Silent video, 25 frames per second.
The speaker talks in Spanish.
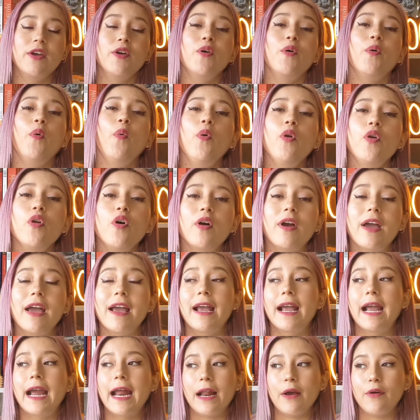Uno que
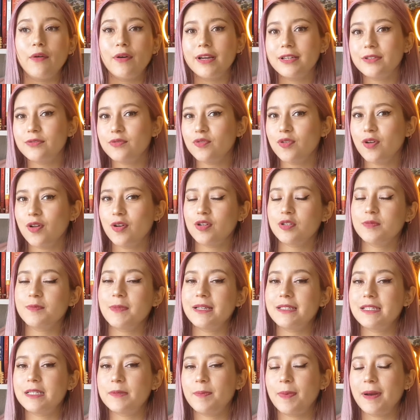creo que es uno de los
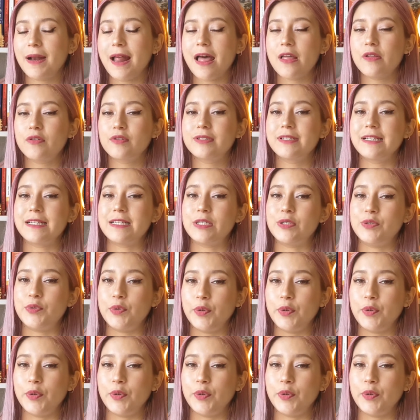más esperados es